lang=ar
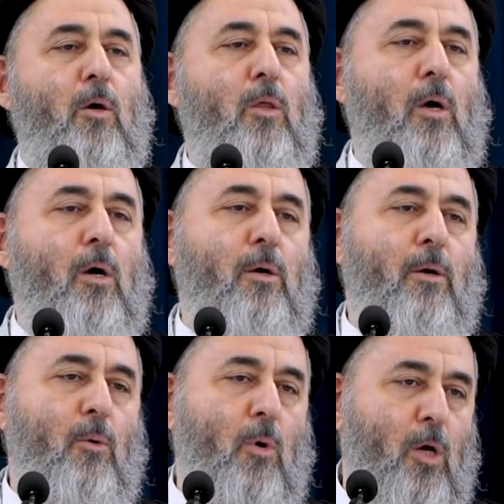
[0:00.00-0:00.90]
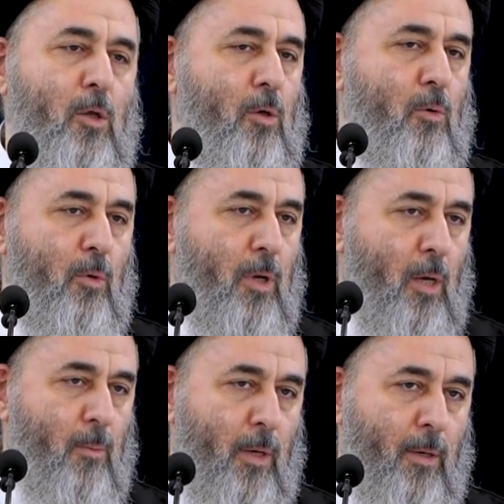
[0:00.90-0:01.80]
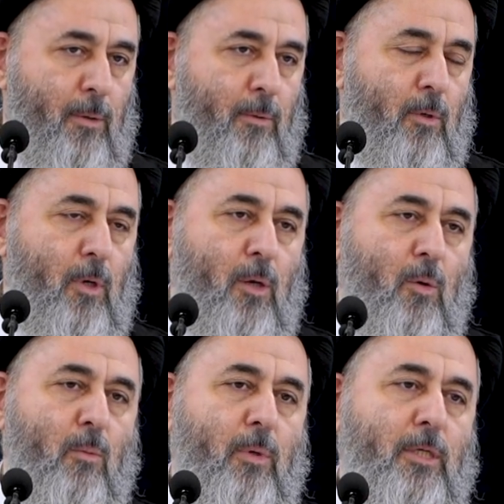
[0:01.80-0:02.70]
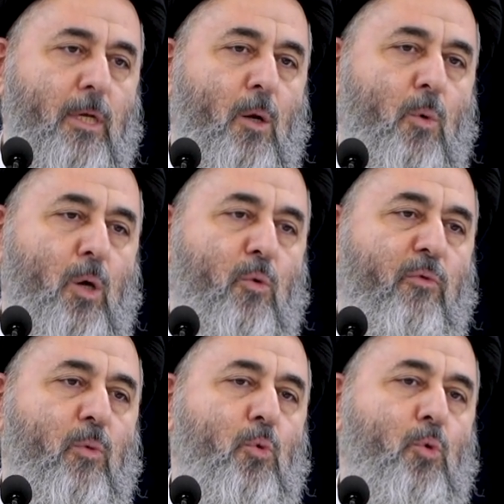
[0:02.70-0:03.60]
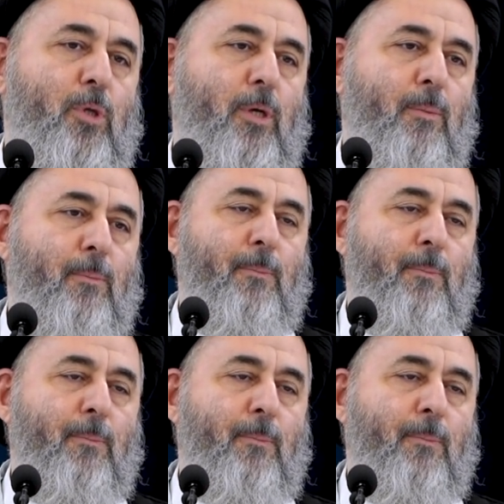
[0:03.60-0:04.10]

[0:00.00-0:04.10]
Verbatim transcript: إذا الرواية تقول نقبل لأنهم نزل الوحي في بيوتهم